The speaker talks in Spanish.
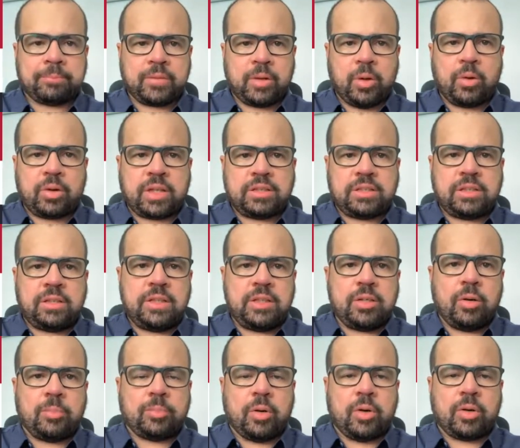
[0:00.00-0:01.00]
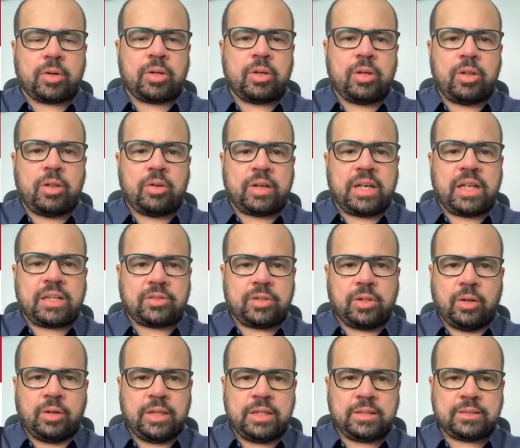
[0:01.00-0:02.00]
o recibidos por
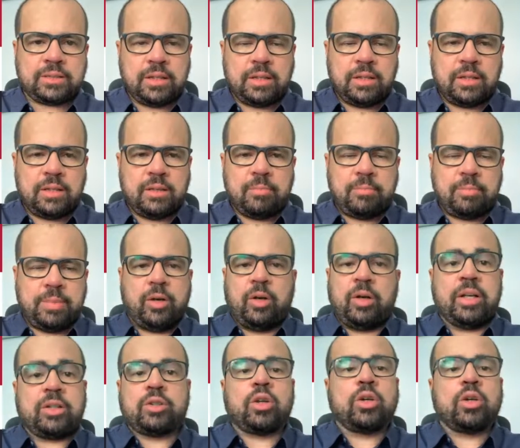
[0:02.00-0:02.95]
donaciones pero esto